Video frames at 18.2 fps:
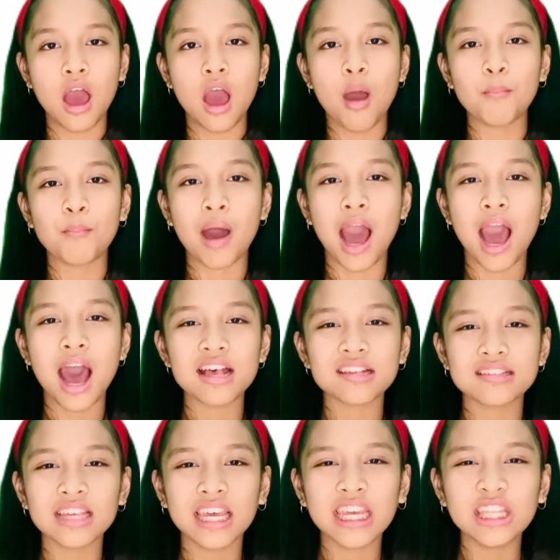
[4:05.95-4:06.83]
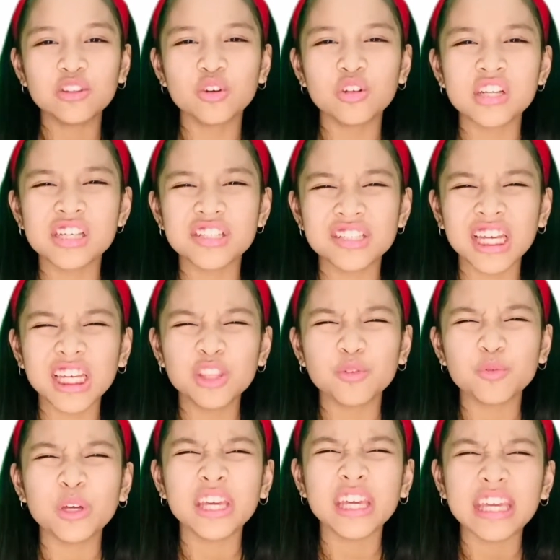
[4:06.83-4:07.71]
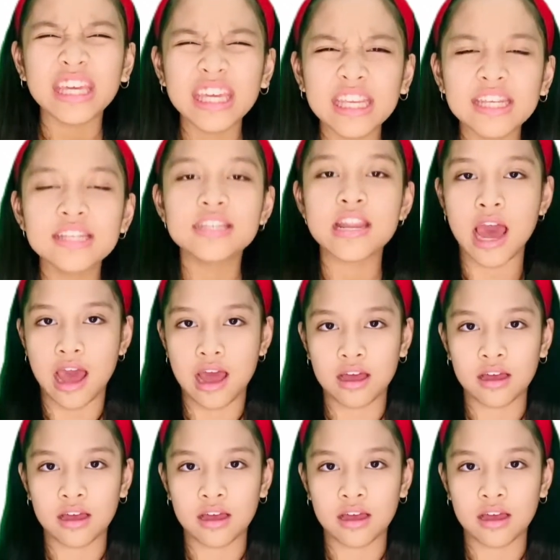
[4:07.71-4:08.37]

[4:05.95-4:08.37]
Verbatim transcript: bahasa Indonesia itu indah.